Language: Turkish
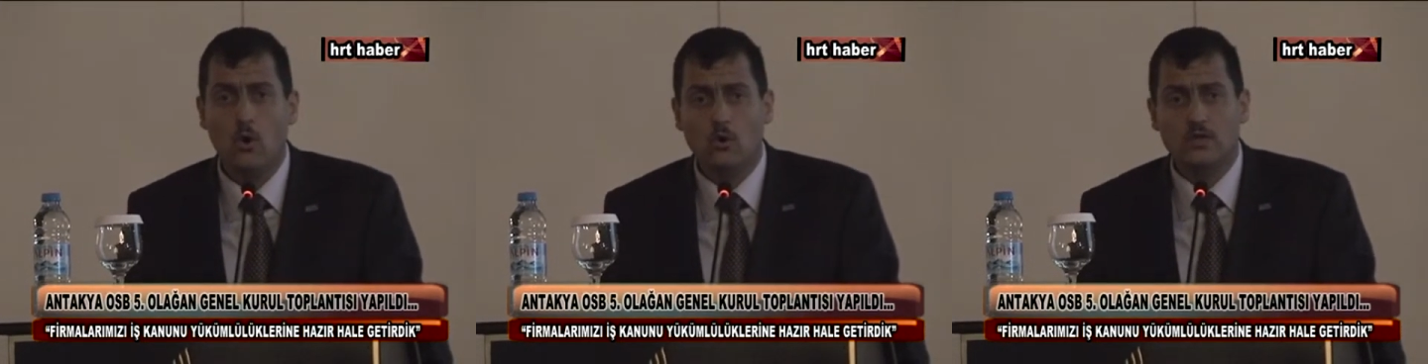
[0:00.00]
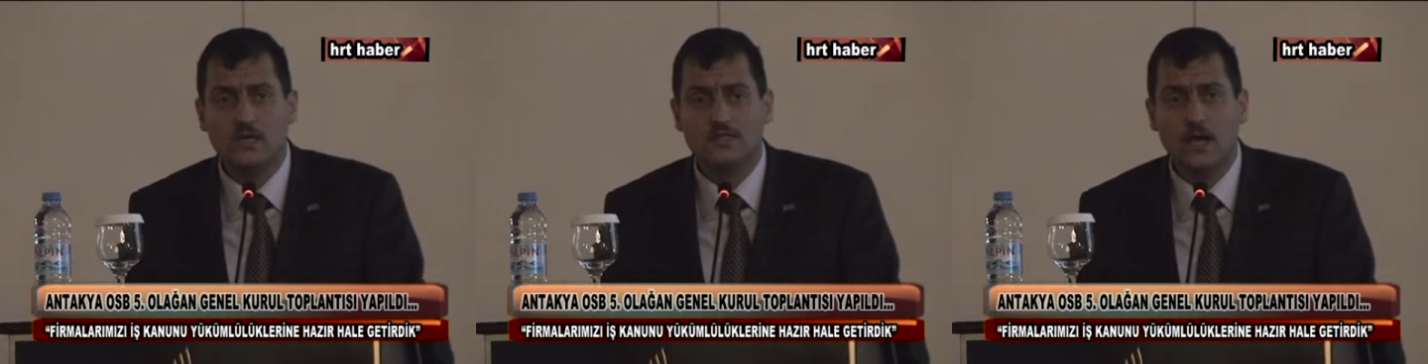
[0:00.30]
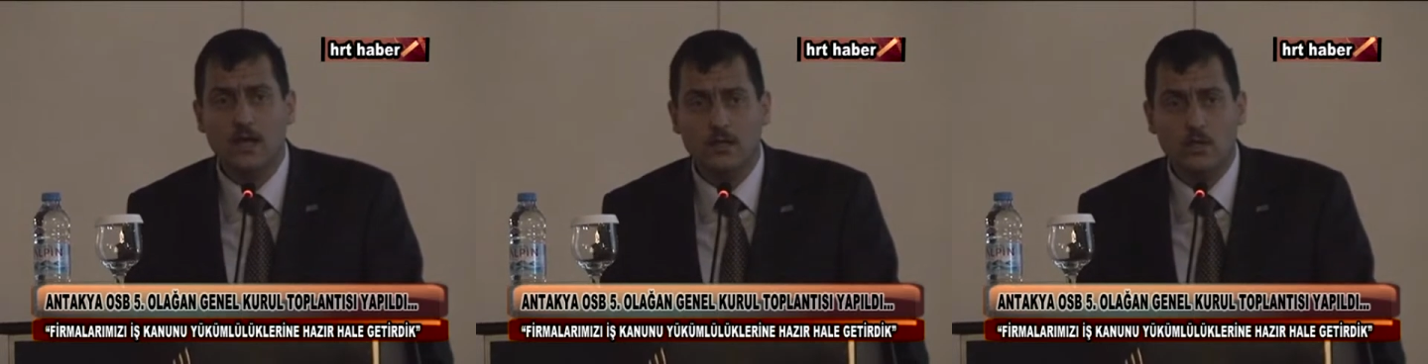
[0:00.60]
ortak
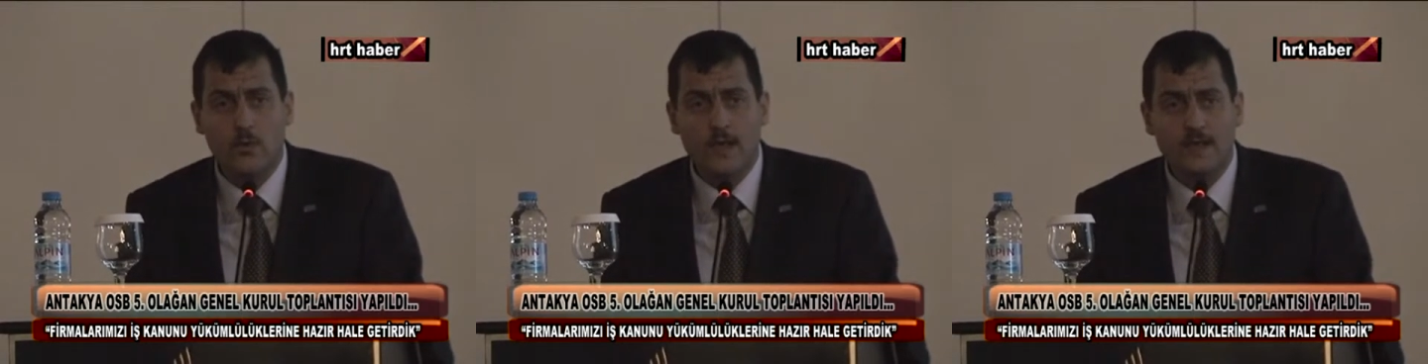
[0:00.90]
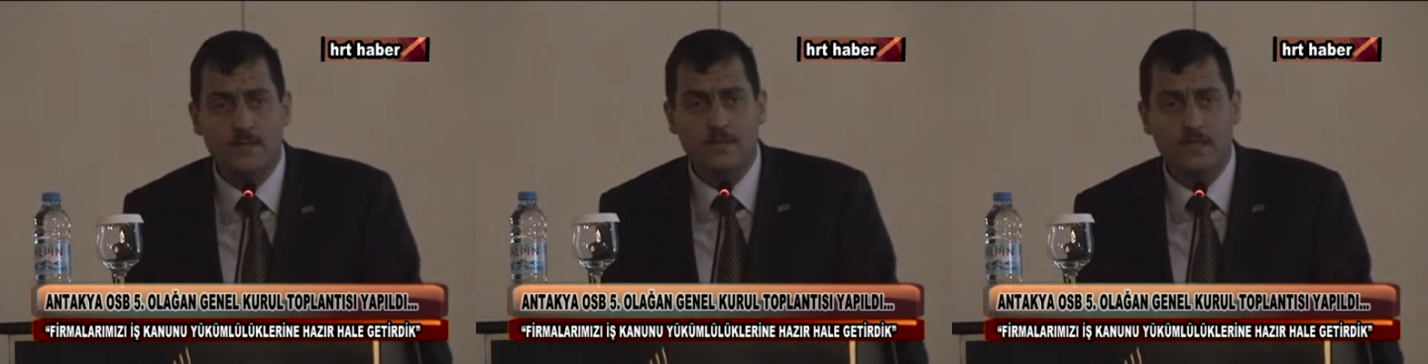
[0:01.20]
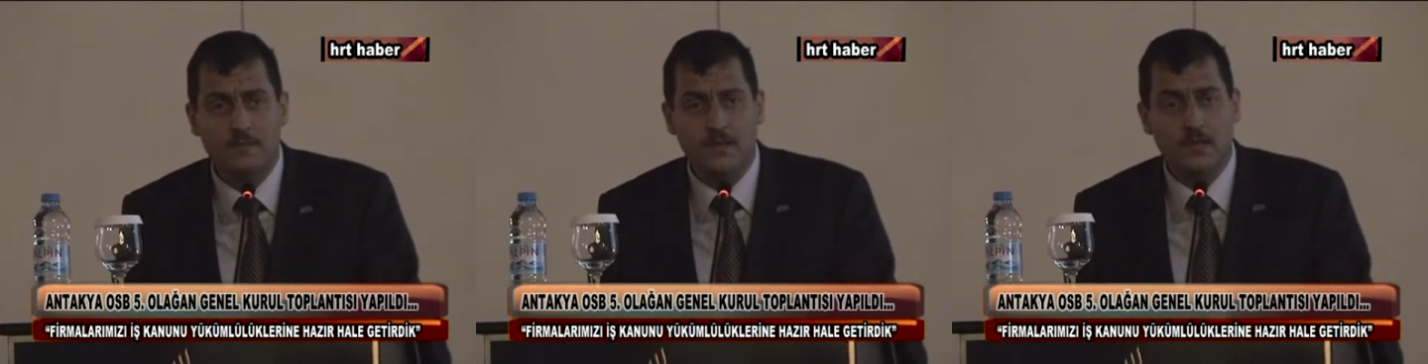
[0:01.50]
sağlık güvenlik
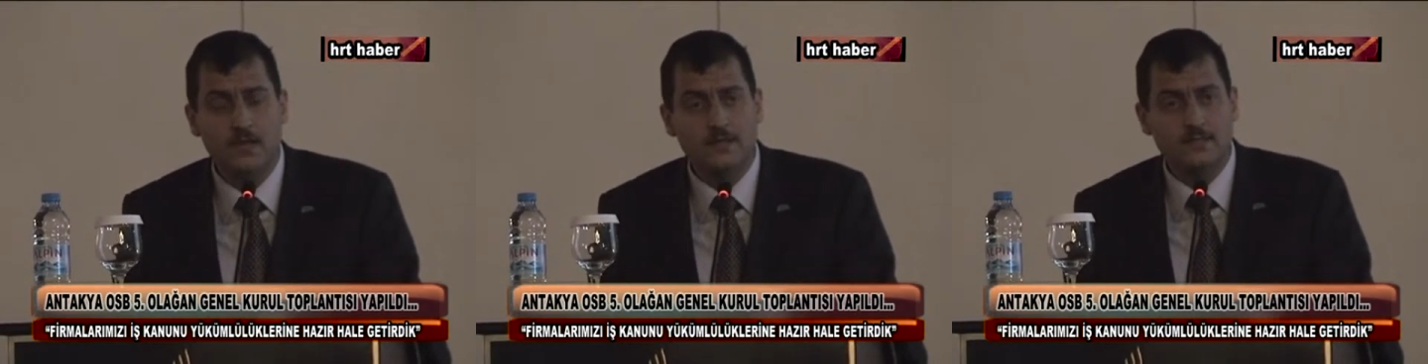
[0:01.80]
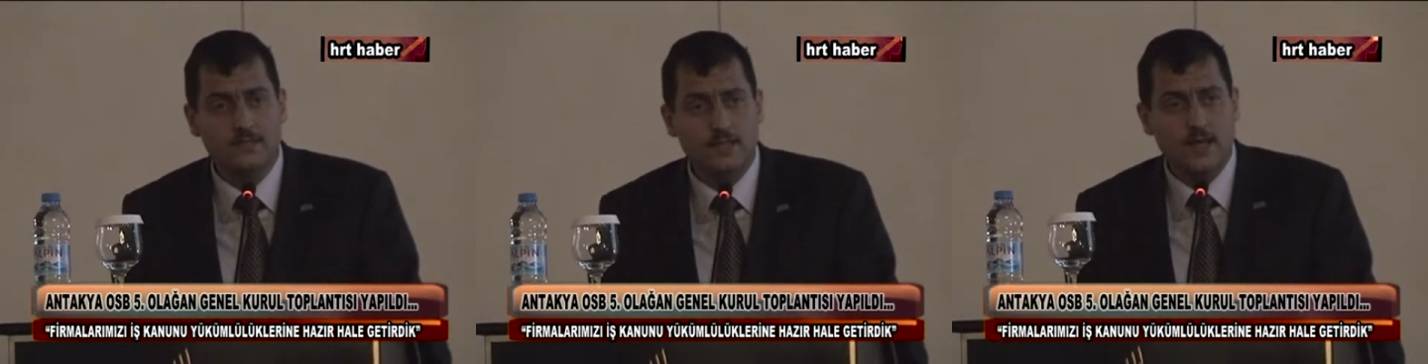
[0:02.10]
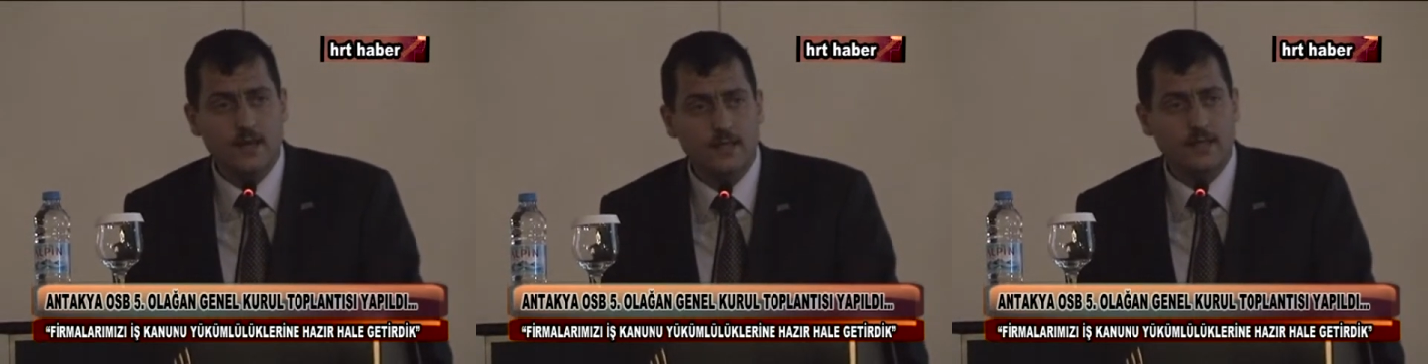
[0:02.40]
birimini siz
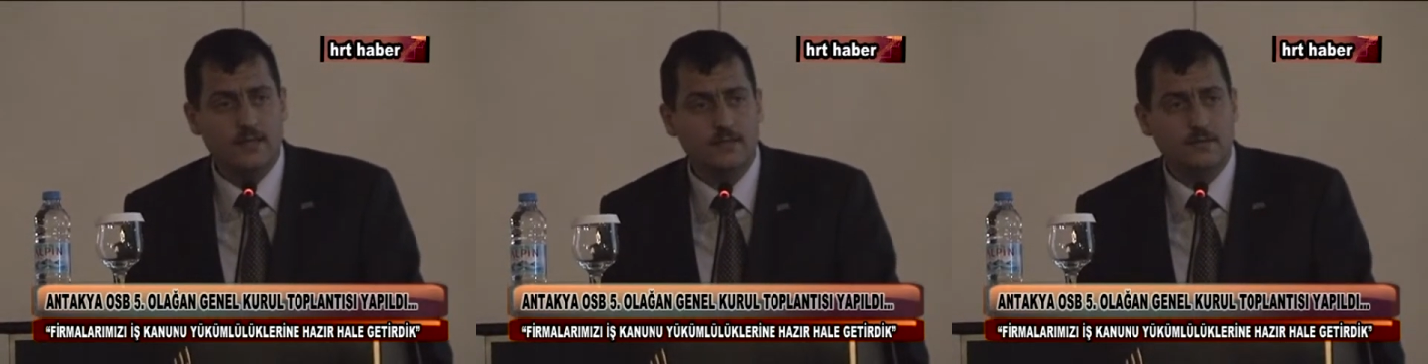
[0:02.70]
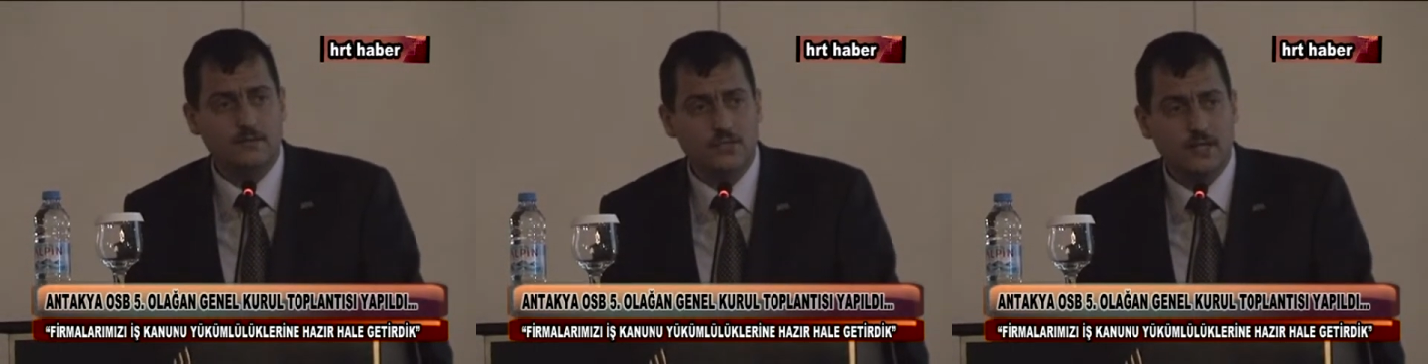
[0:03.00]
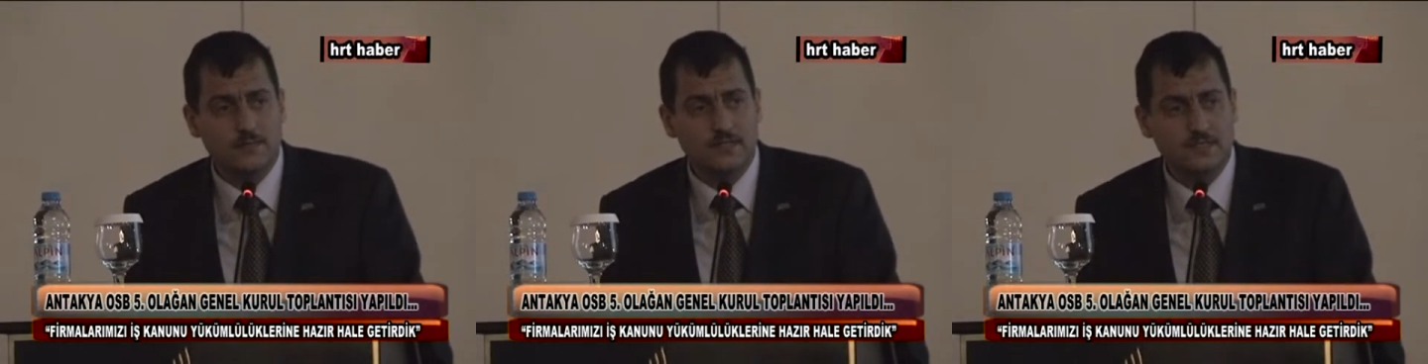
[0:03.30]
değerli
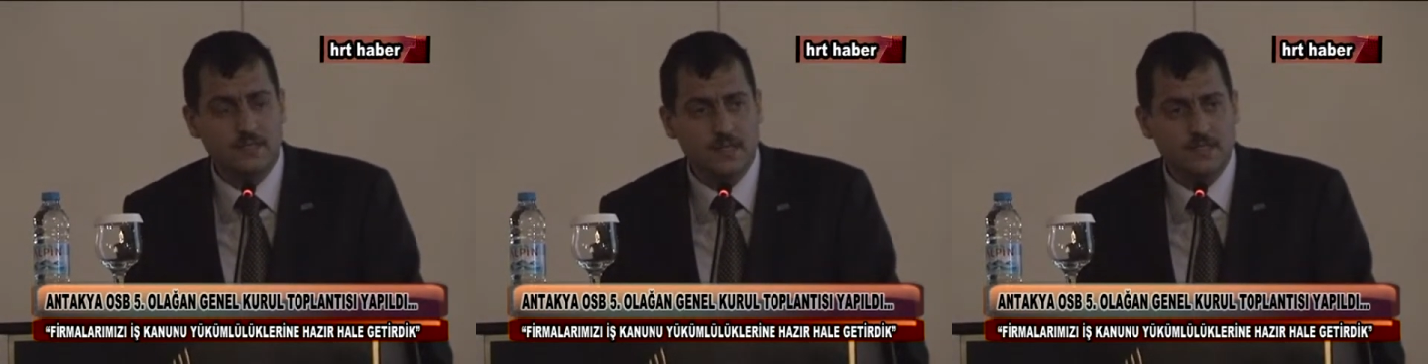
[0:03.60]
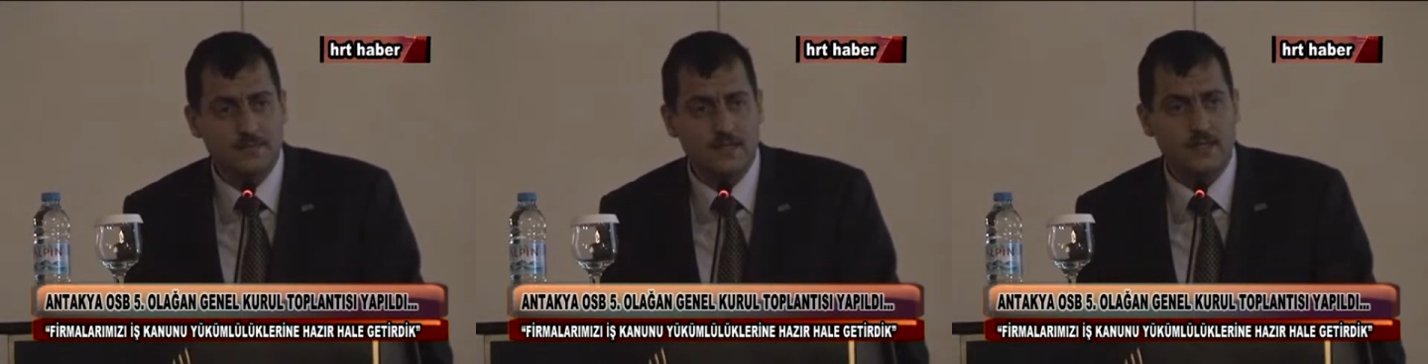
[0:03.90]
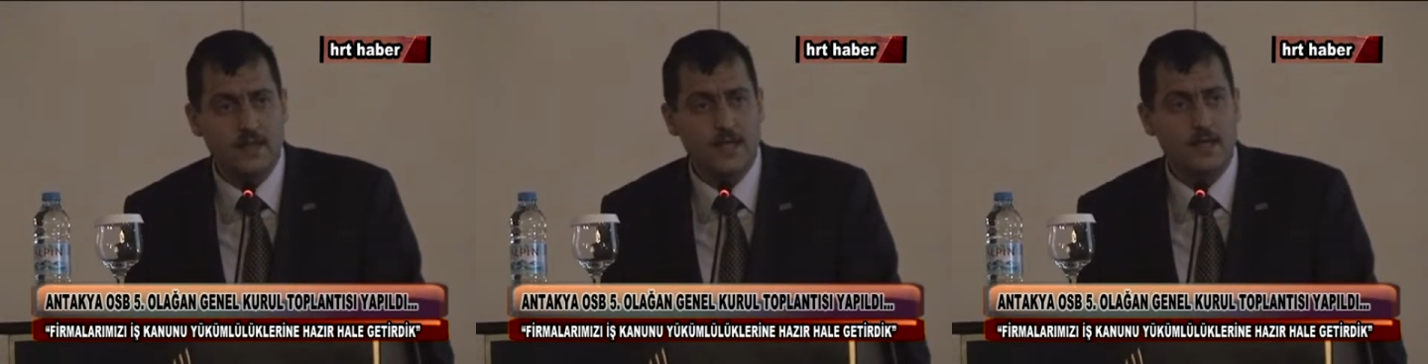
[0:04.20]
yatırımcılarımızın
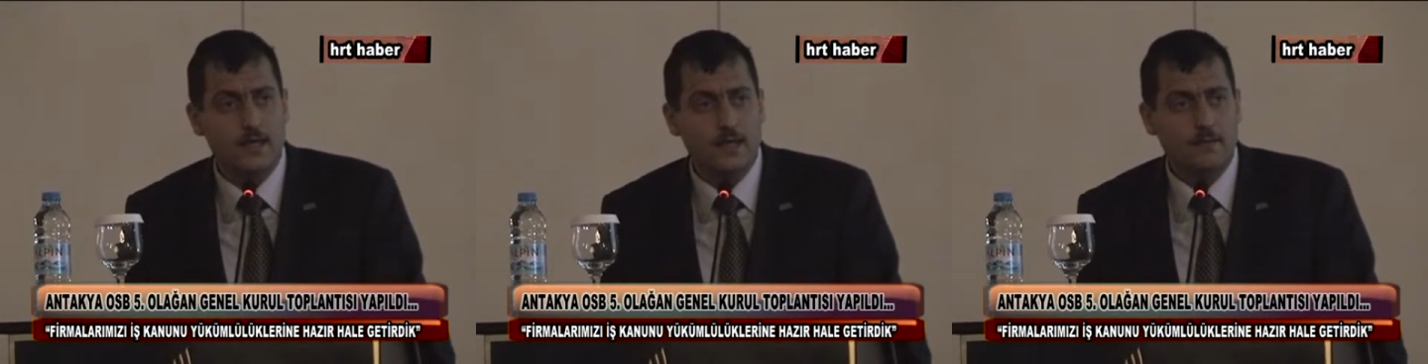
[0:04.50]
hizmetine